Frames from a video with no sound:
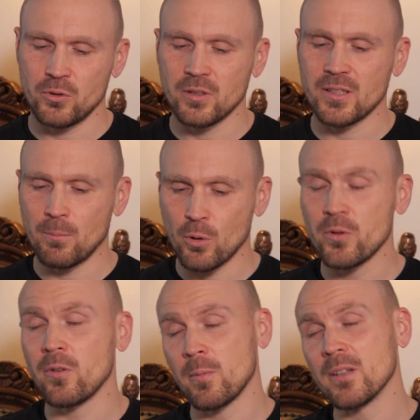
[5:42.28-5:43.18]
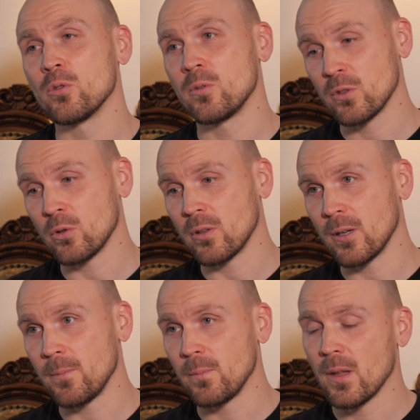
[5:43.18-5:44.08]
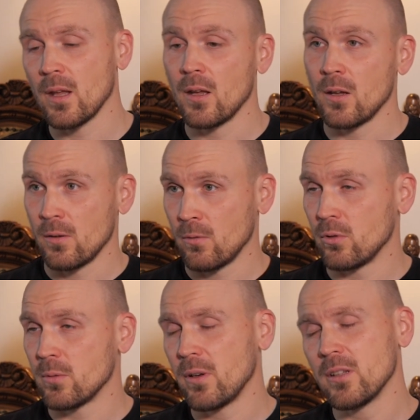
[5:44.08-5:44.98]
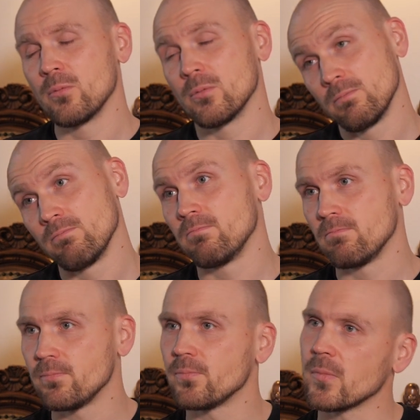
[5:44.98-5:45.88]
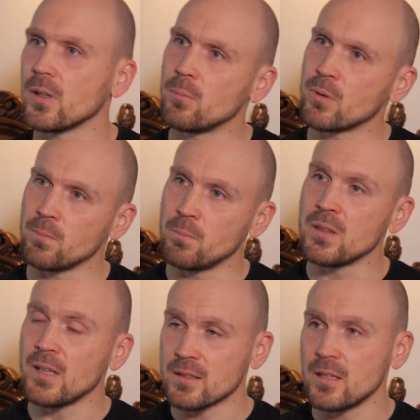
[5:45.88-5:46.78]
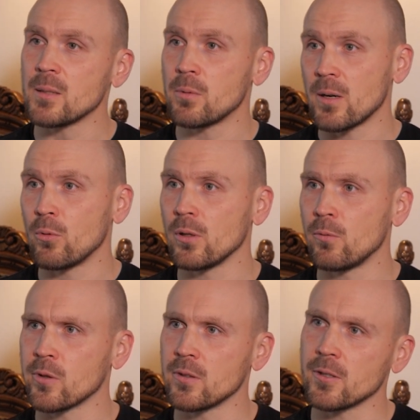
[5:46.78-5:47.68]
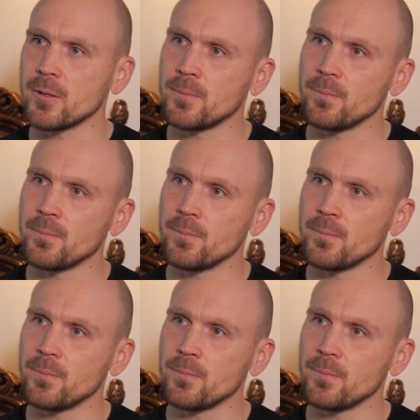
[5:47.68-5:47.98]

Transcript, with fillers: Все-таки там профдеформация очень высокая. Вот поэтому 15 э, лет я проработал в органах.